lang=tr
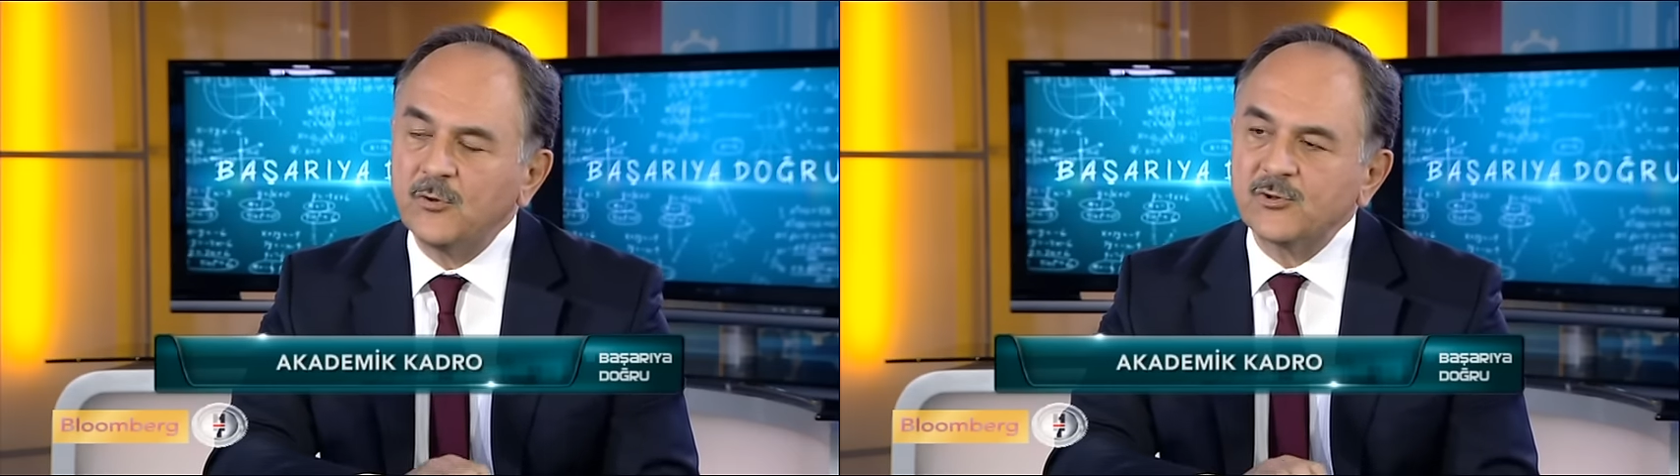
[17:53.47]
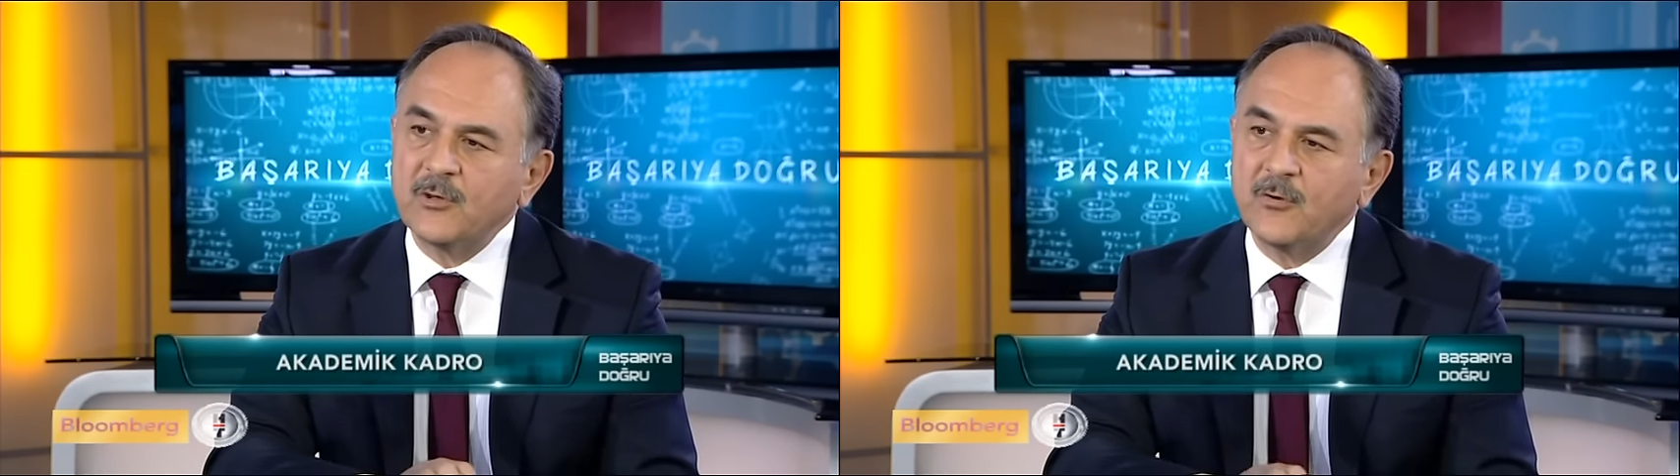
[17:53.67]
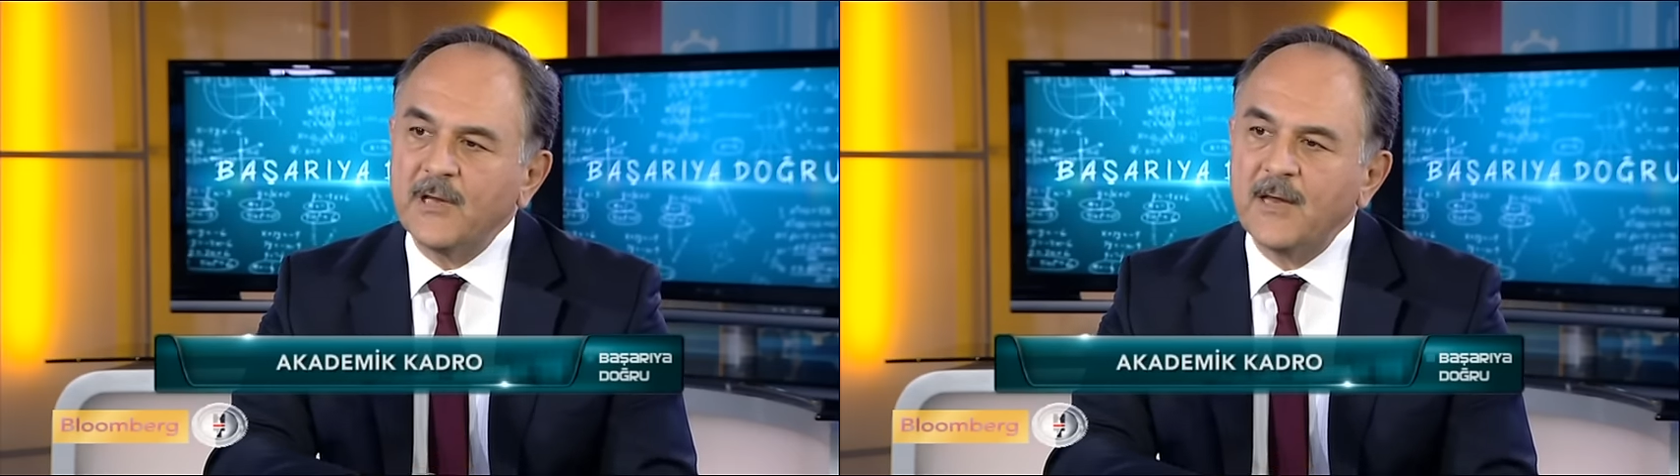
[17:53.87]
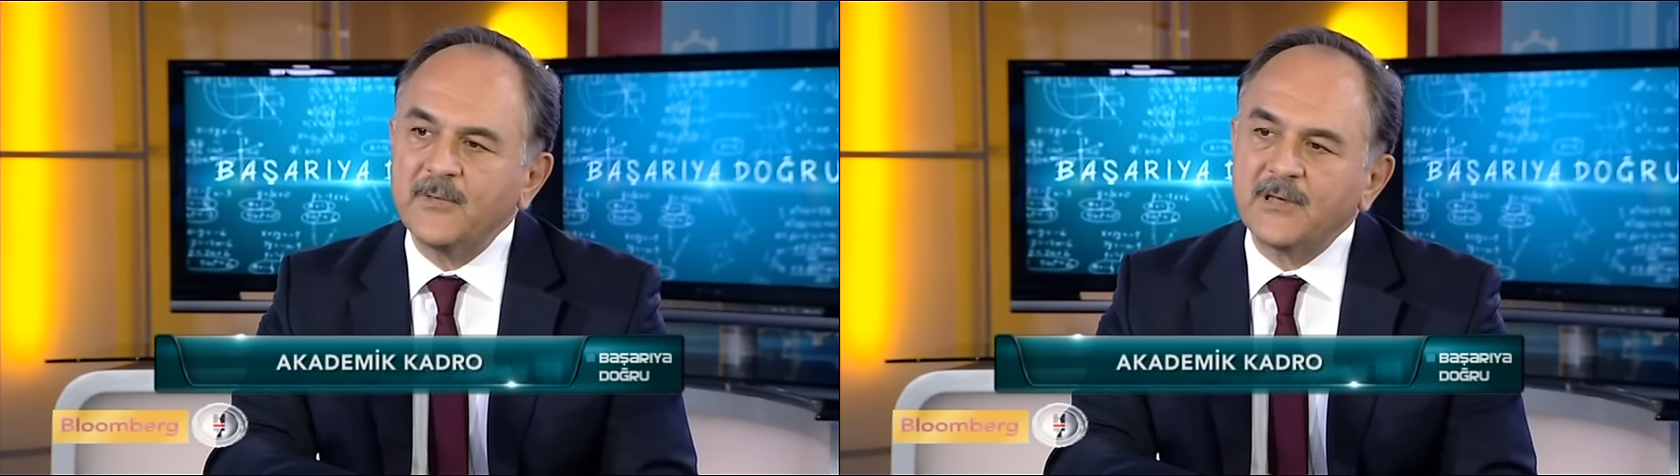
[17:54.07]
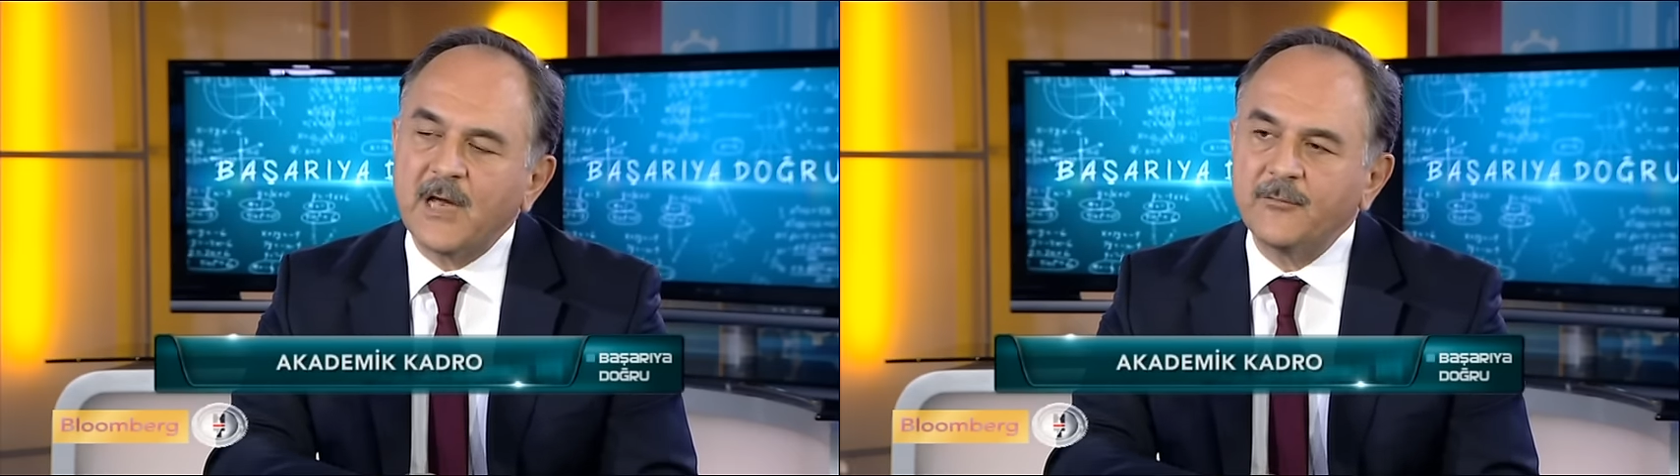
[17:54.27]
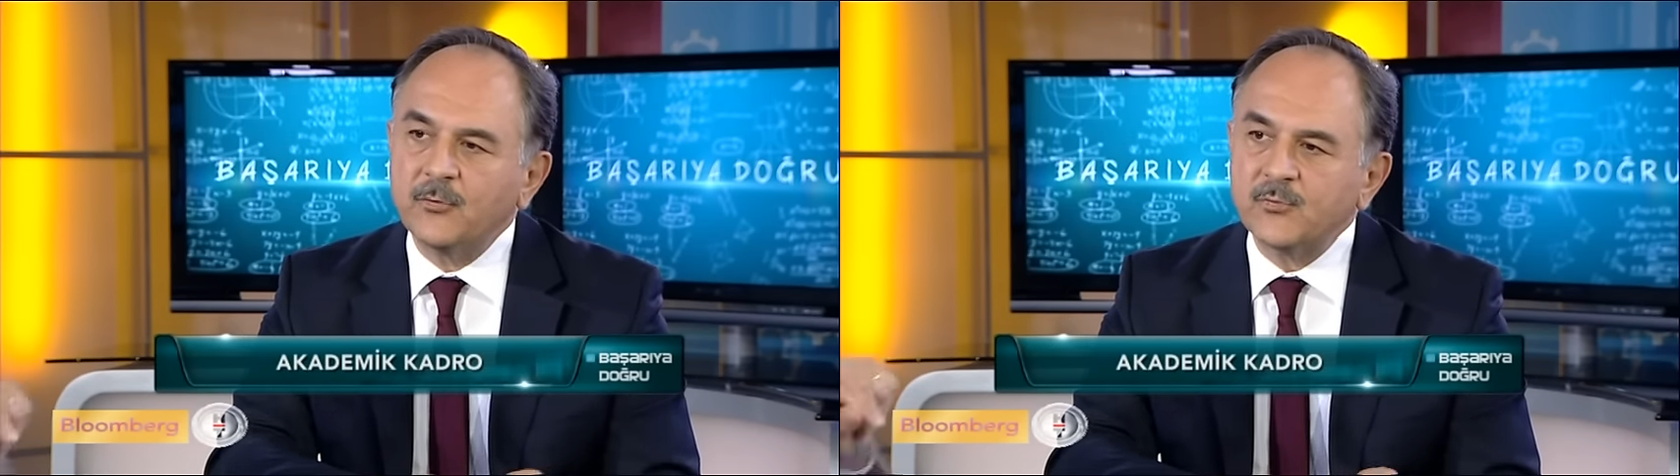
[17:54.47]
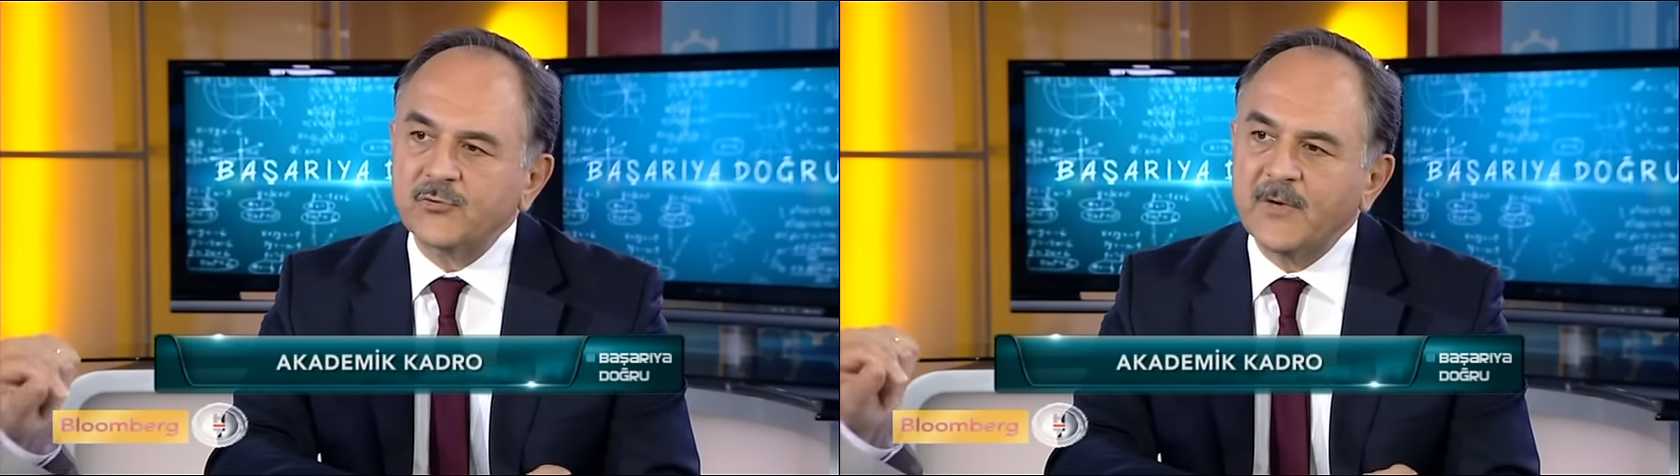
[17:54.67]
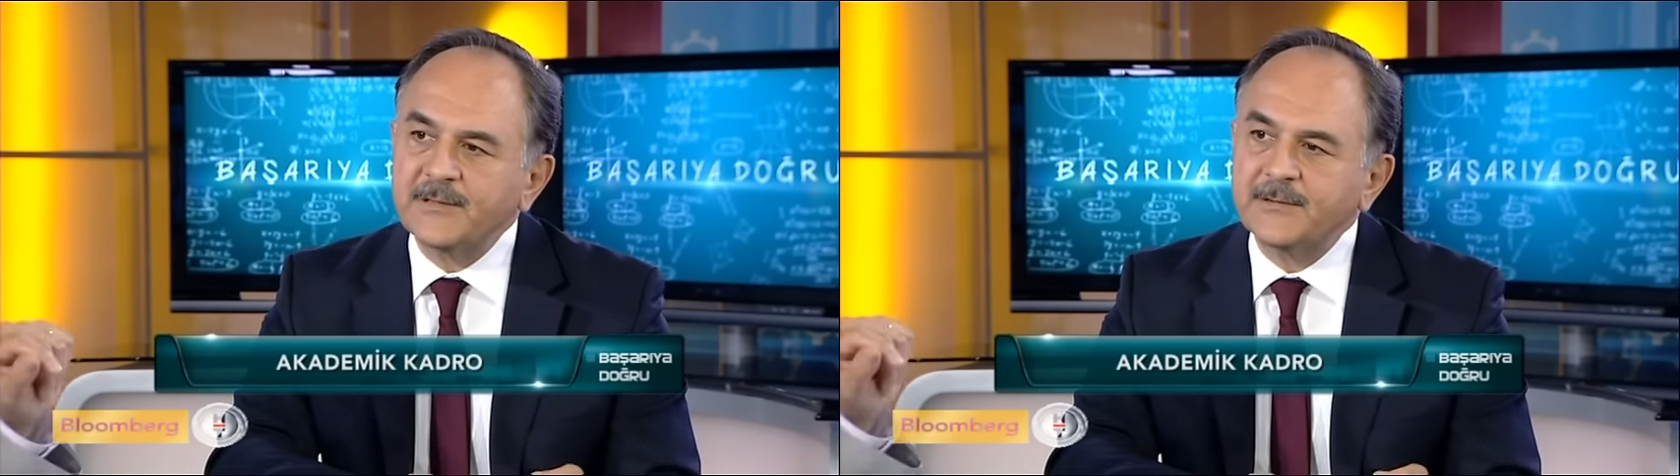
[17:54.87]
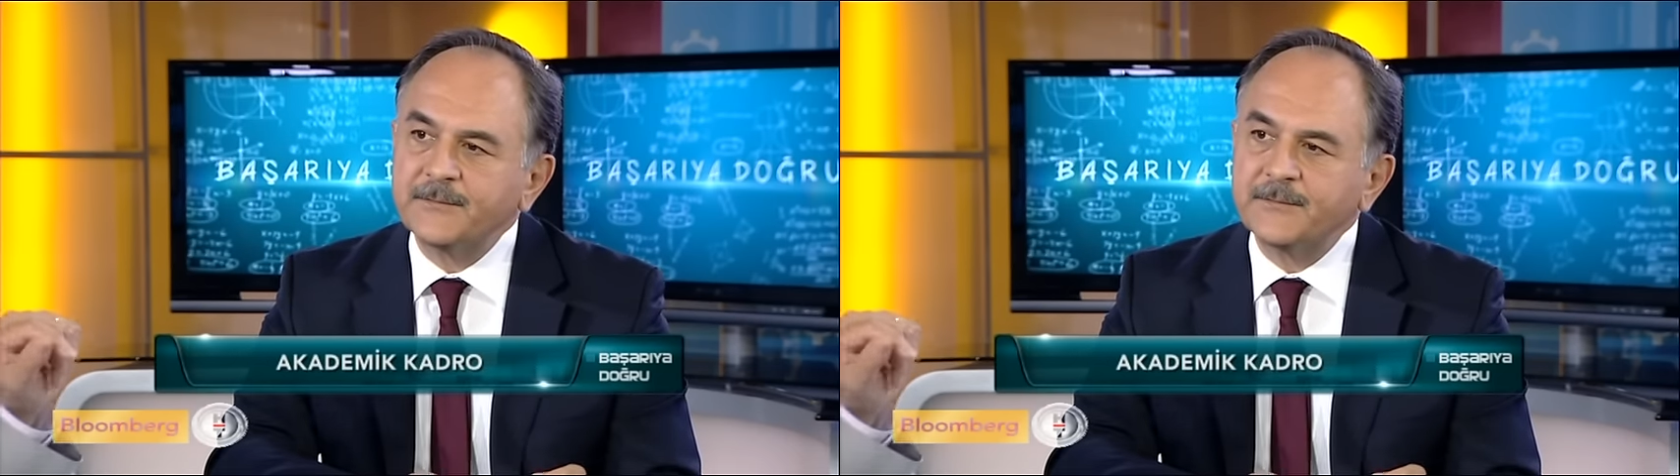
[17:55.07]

yüksek olan bir kadromuz var.